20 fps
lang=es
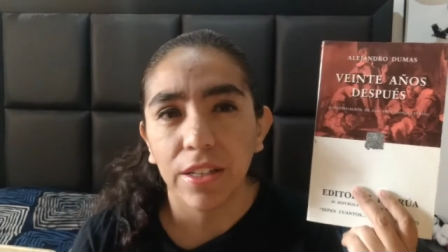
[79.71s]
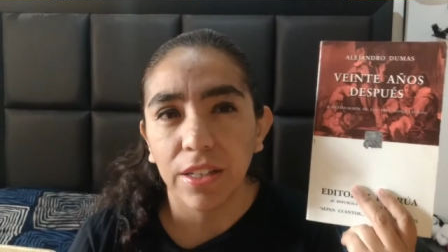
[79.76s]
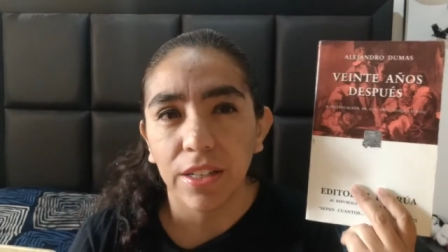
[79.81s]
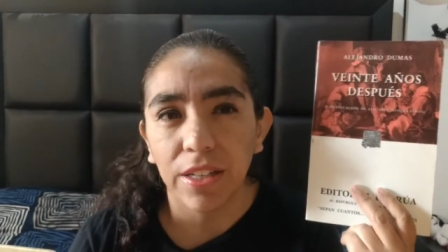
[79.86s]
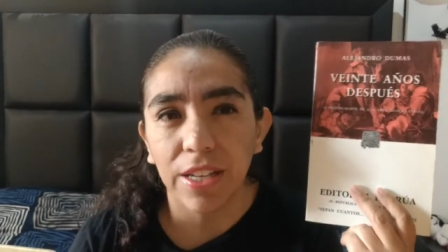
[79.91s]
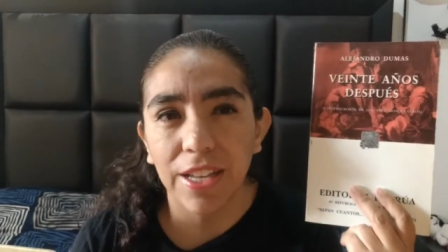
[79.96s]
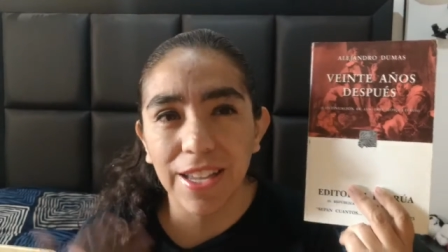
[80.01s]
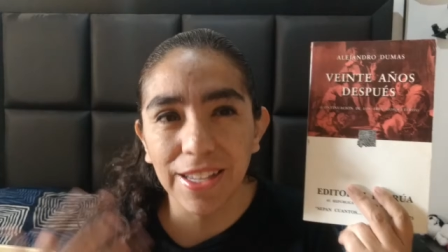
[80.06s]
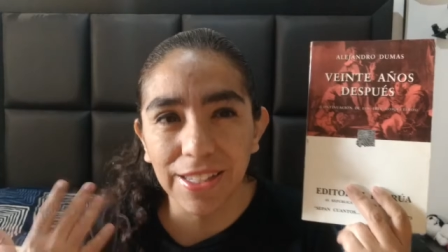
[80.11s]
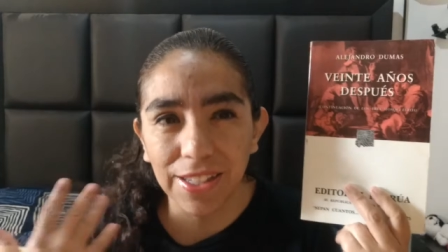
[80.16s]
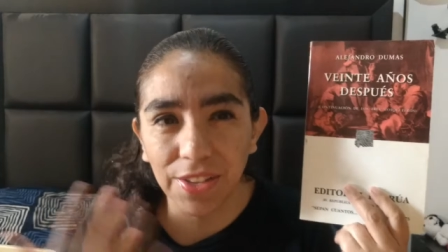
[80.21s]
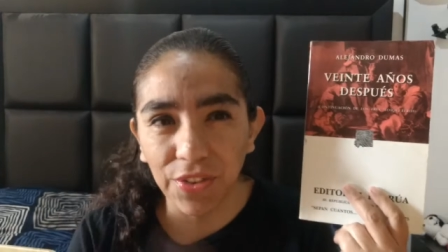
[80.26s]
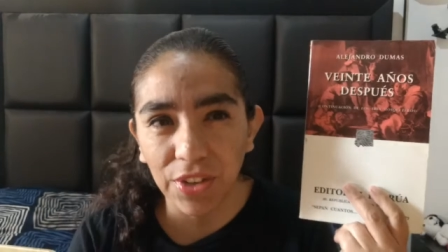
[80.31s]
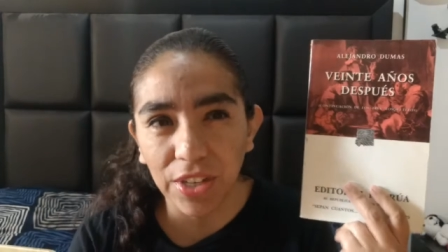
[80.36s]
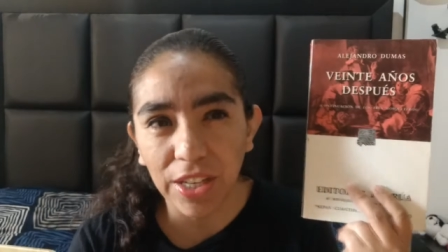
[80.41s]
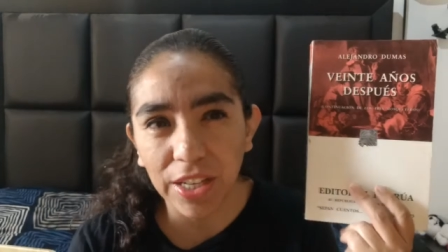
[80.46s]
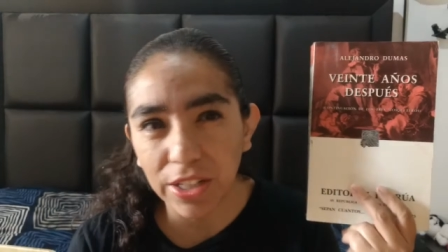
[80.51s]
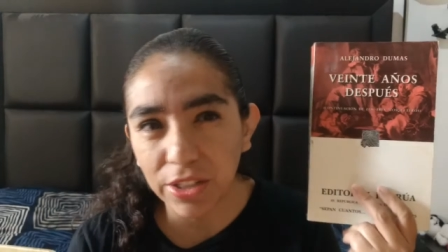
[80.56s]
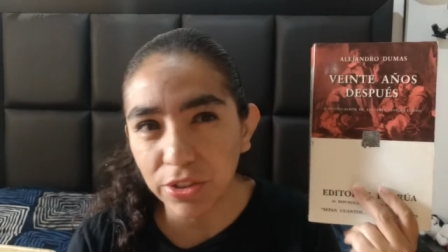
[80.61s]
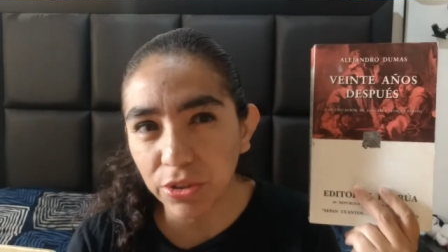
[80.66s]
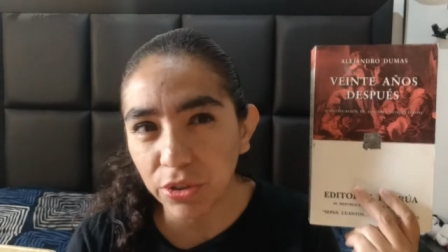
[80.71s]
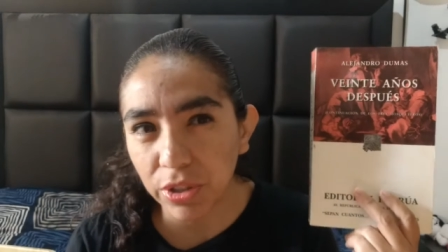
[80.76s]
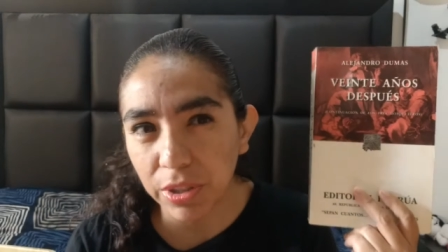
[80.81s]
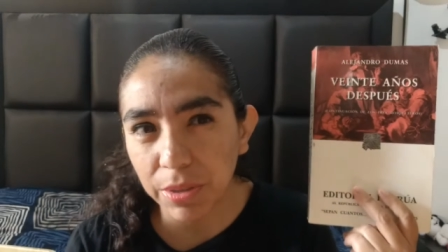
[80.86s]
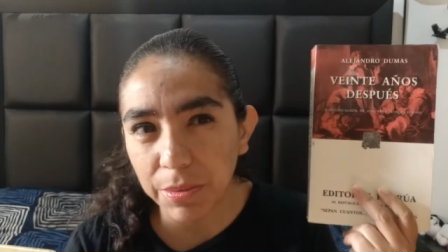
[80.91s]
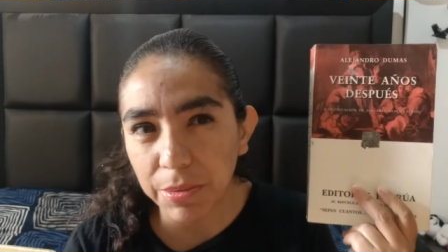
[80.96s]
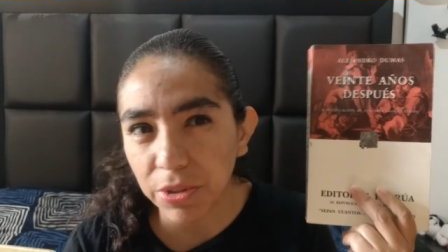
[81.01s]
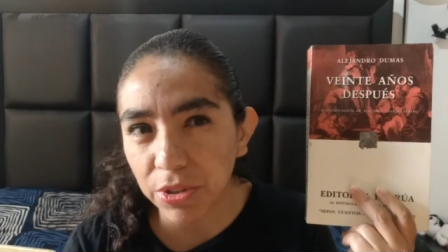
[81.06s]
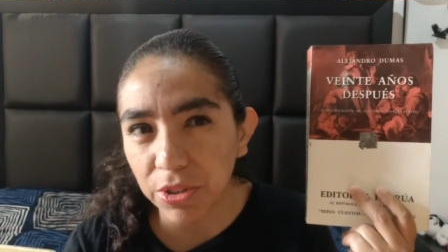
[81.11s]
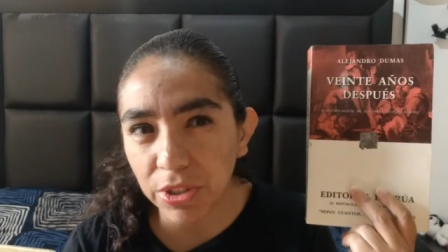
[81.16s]
Y ya saben que en estos
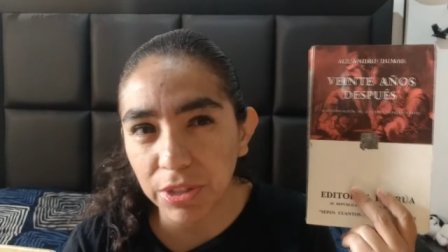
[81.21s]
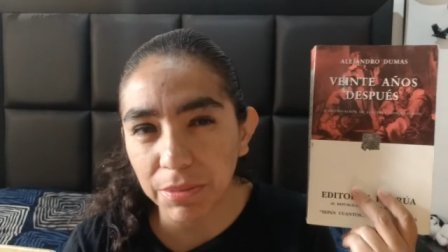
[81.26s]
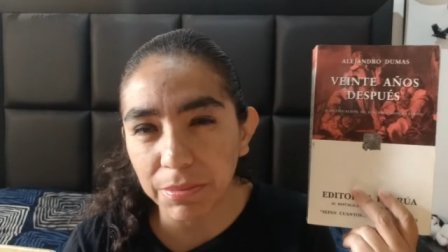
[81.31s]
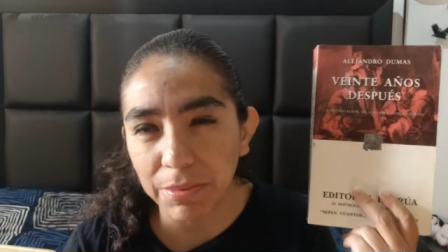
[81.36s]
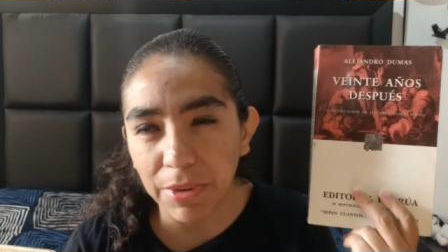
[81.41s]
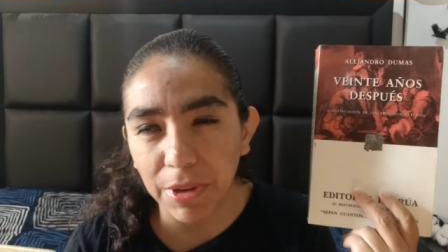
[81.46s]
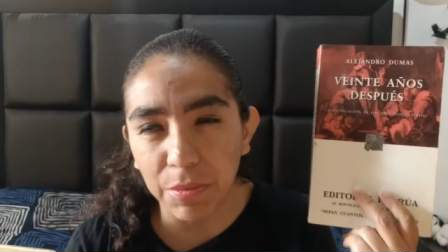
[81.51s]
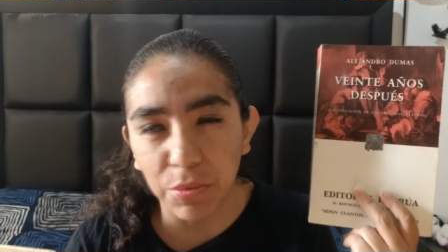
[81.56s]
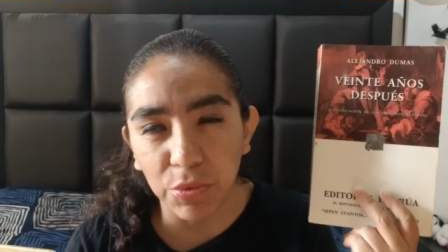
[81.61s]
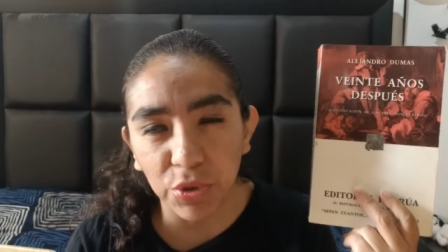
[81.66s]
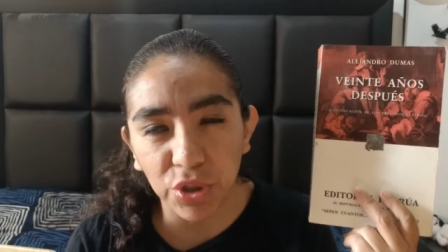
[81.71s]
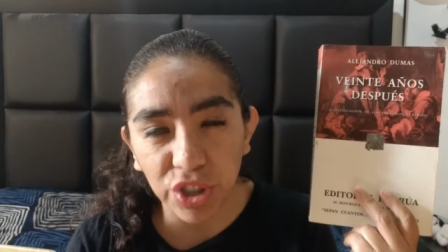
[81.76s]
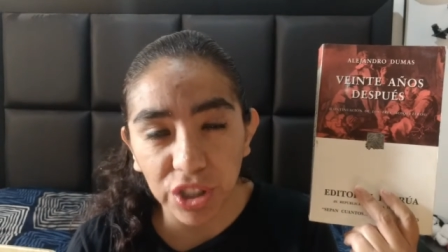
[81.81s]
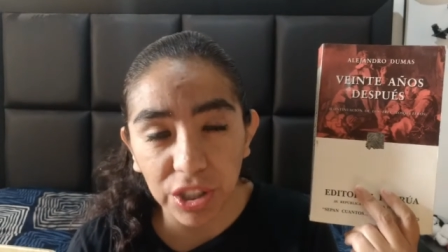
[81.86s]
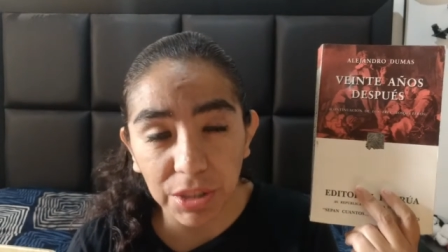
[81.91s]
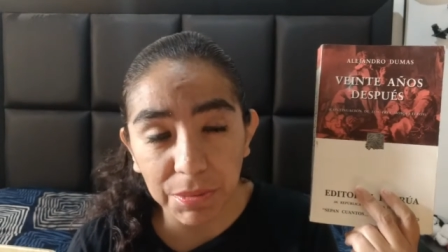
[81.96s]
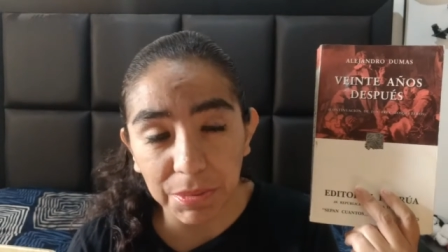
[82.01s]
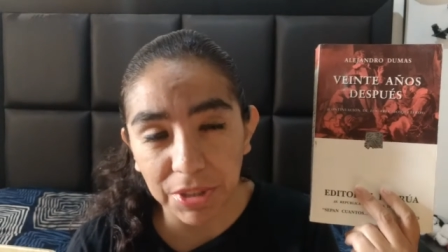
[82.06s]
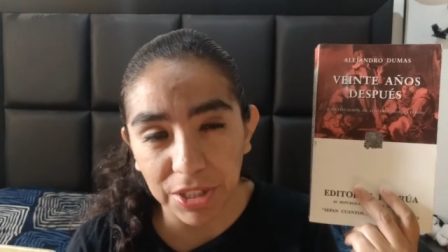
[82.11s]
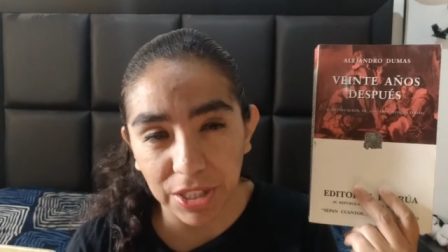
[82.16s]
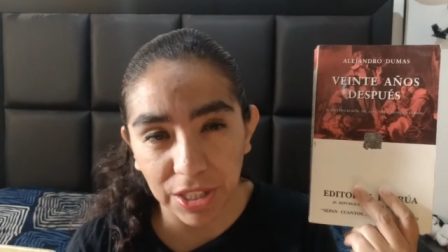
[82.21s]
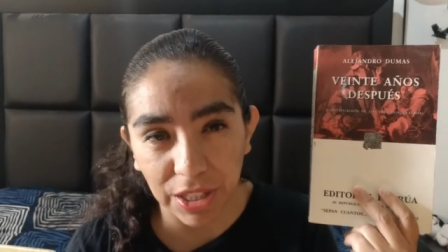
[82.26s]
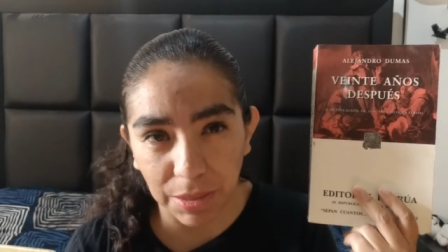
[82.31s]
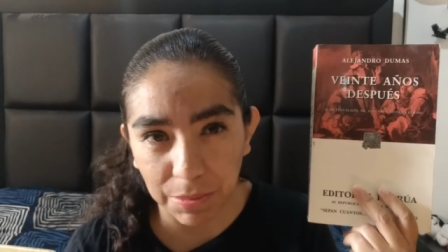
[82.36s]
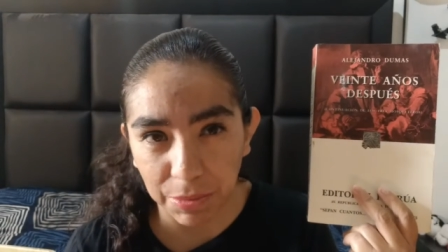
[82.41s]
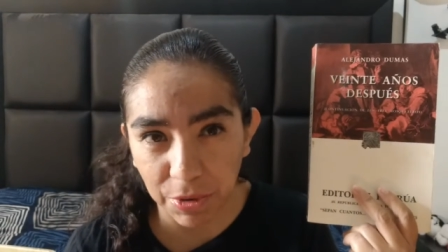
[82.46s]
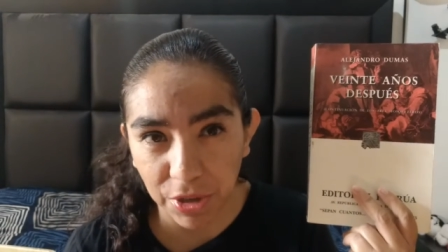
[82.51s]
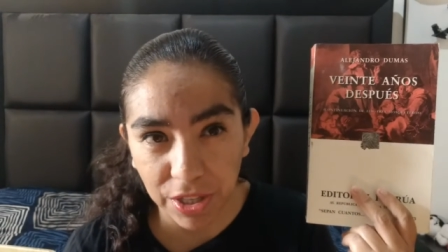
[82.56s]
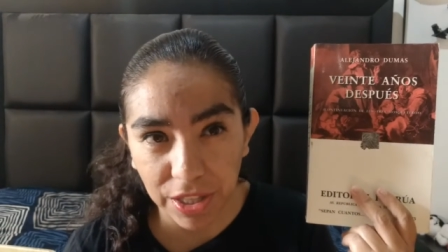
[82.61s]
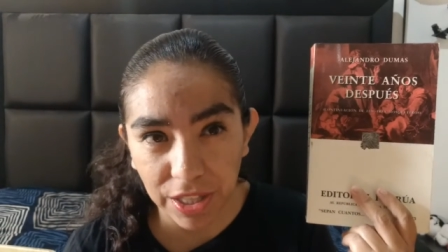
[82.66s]
libros siempre hay muchísima intriga
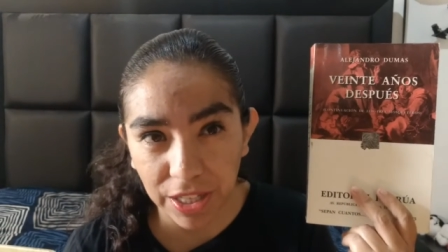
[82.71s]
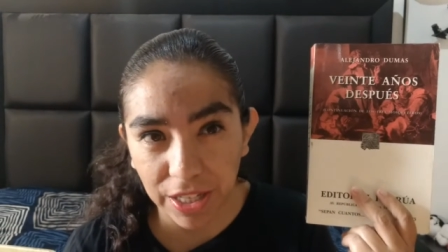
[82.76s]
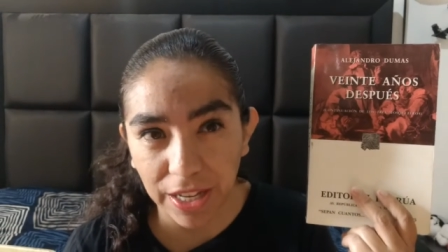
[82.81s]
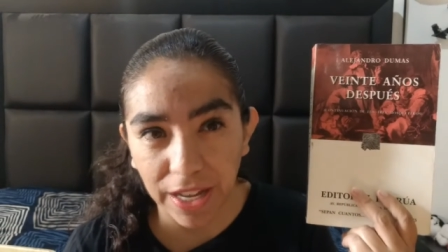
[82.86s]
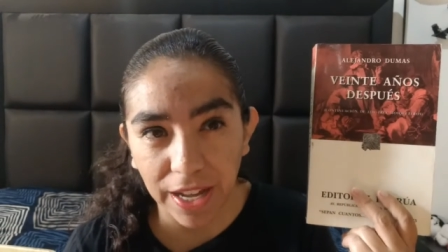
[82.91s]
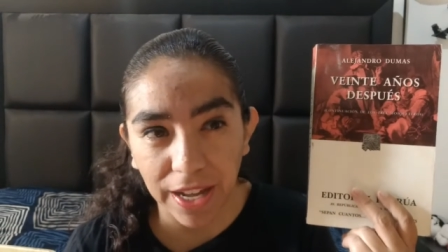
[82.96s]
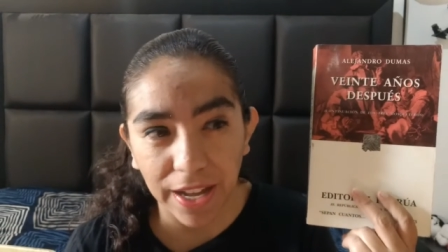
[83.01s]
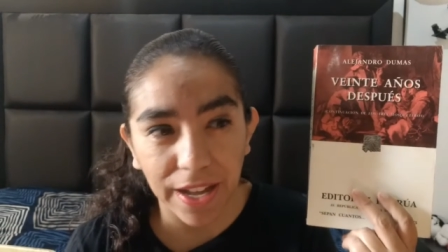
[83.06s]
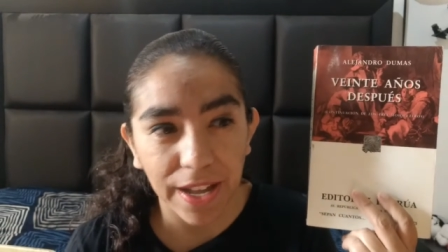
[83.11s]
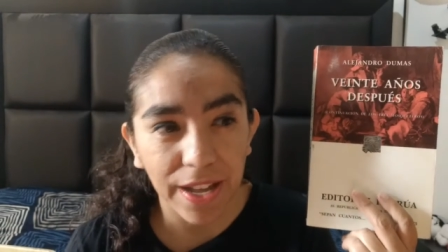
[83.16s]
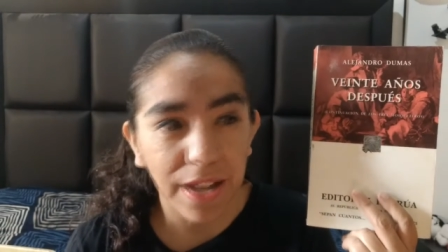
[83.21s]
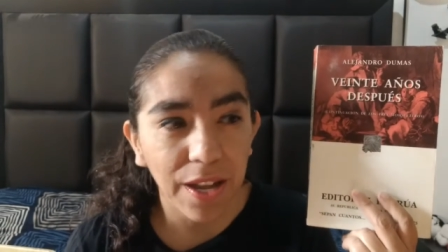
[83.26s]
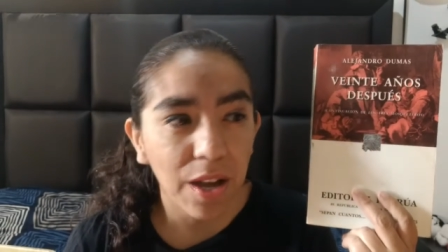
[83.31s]
política,